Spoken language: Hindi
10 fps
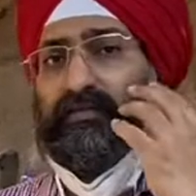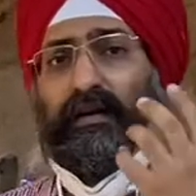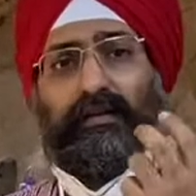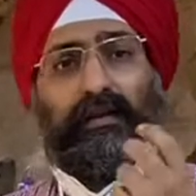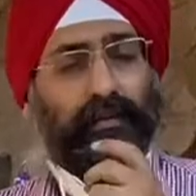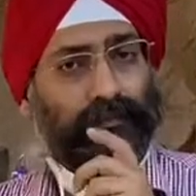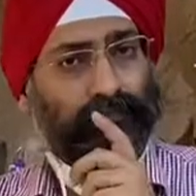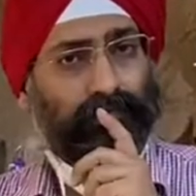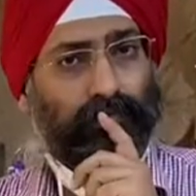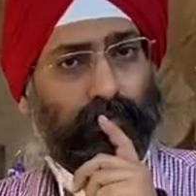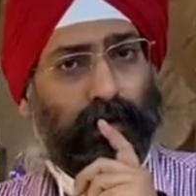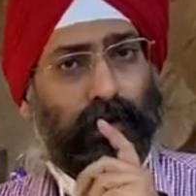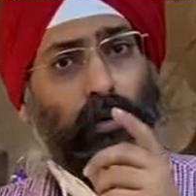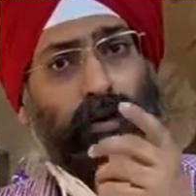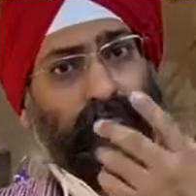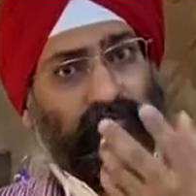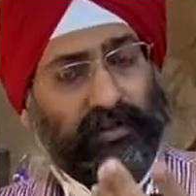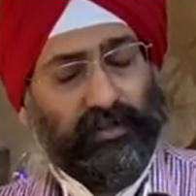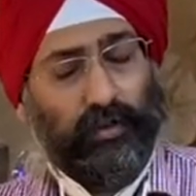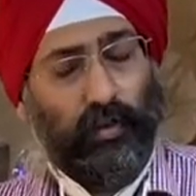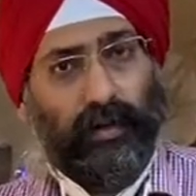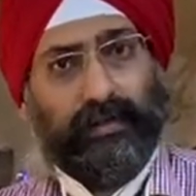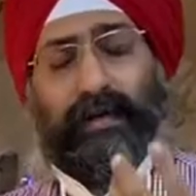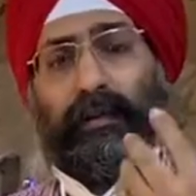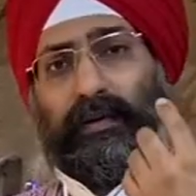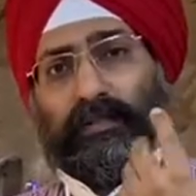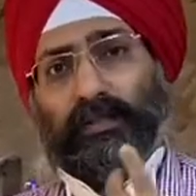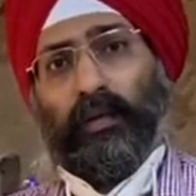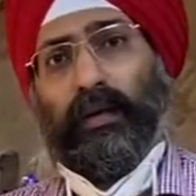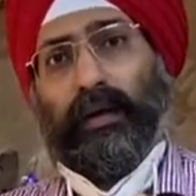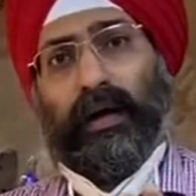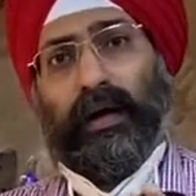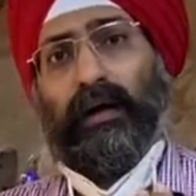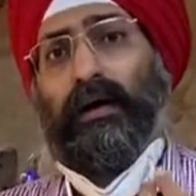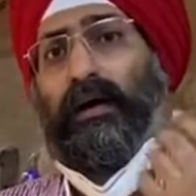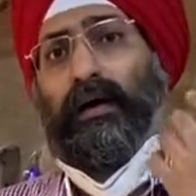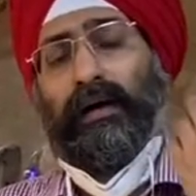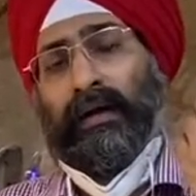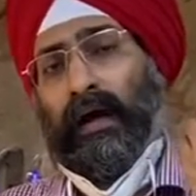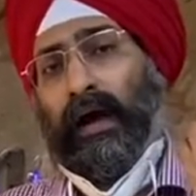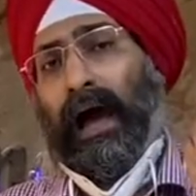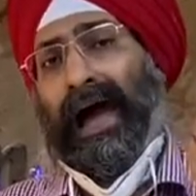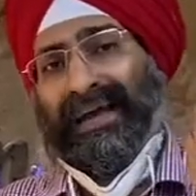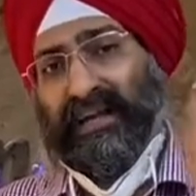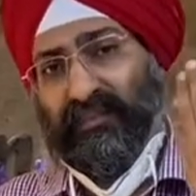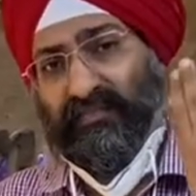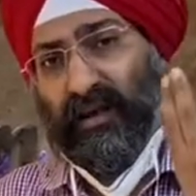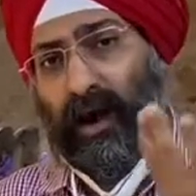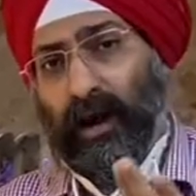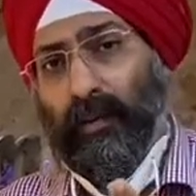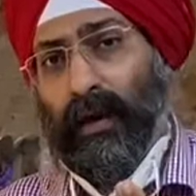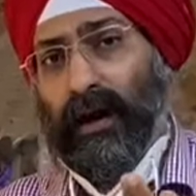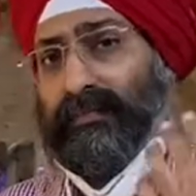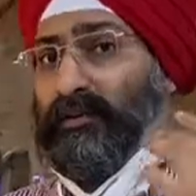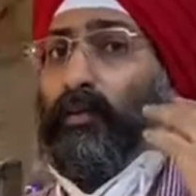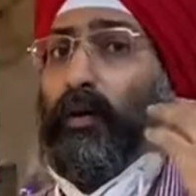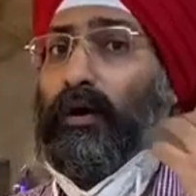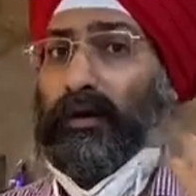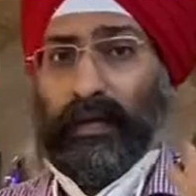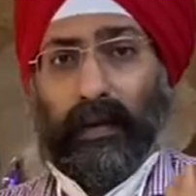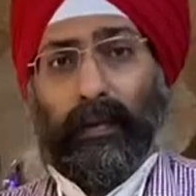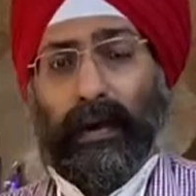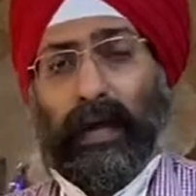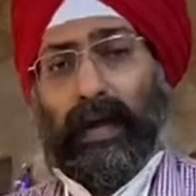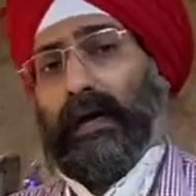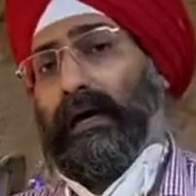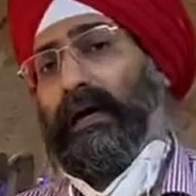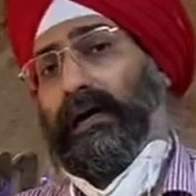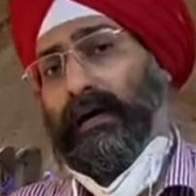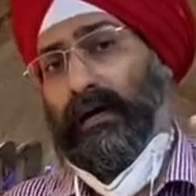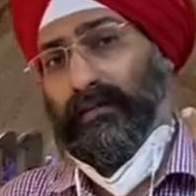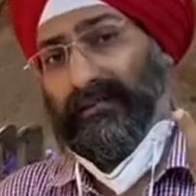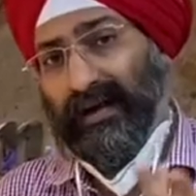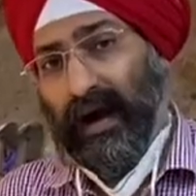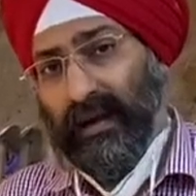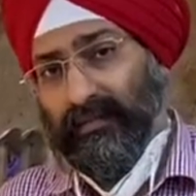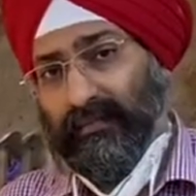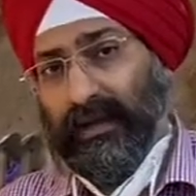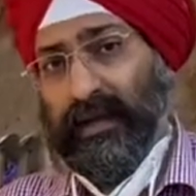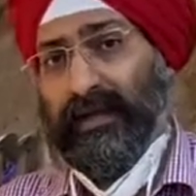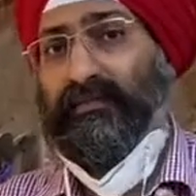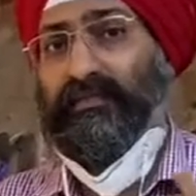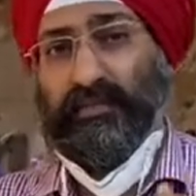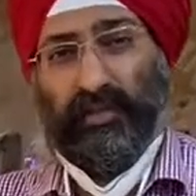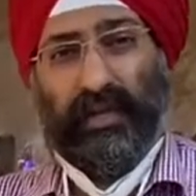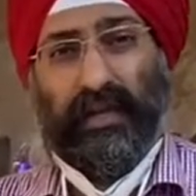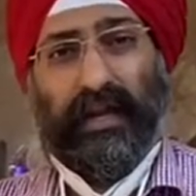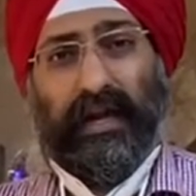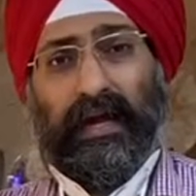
के अंदर कोई इन्फेक्शन हो गई डिप्रेशन हो गया या एक्ने स्कार मार्क्स हैं जो बहुत डीप हैं या स्कार्स हैं सर्जरी के